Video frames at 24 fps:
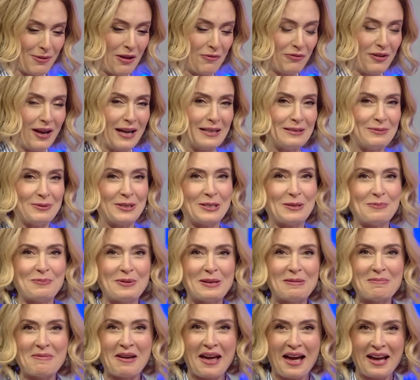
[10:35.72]
efendim hani
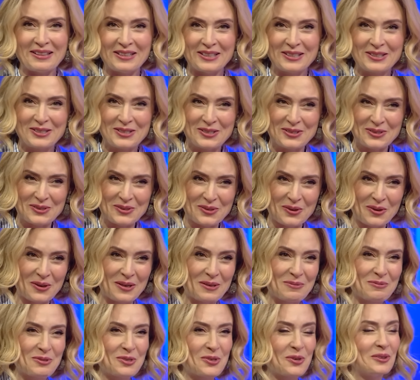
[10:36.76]
bilmeyenler için evet.
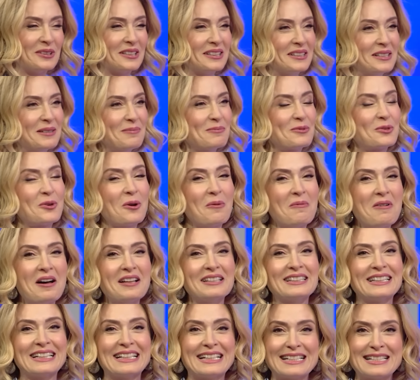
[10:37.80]
söylemiş olalım.
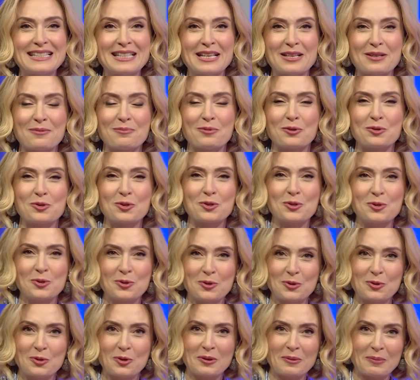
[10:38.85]
Roman da iki sene boyunca
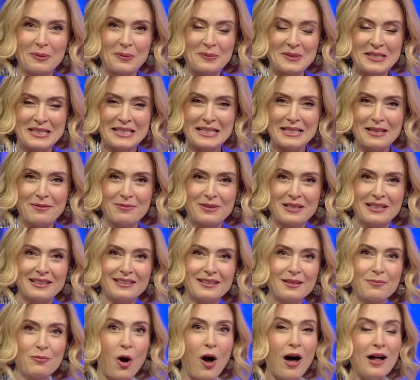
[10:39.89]
stüdyoda babasıyla
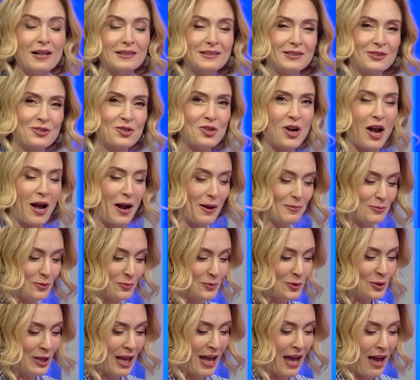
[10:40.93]
birlikte bu altıncı
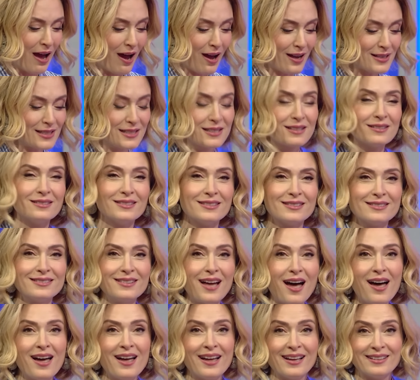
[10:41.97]
albümün
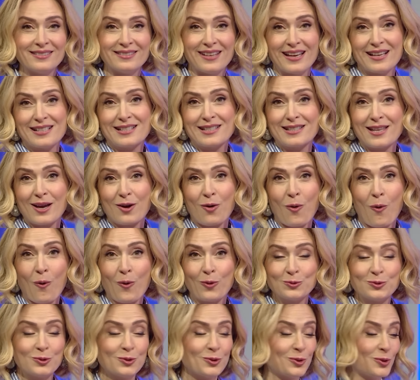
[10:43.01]
hazırlığında destek
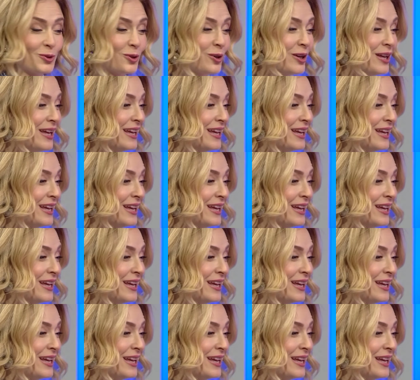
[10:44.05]
oldu,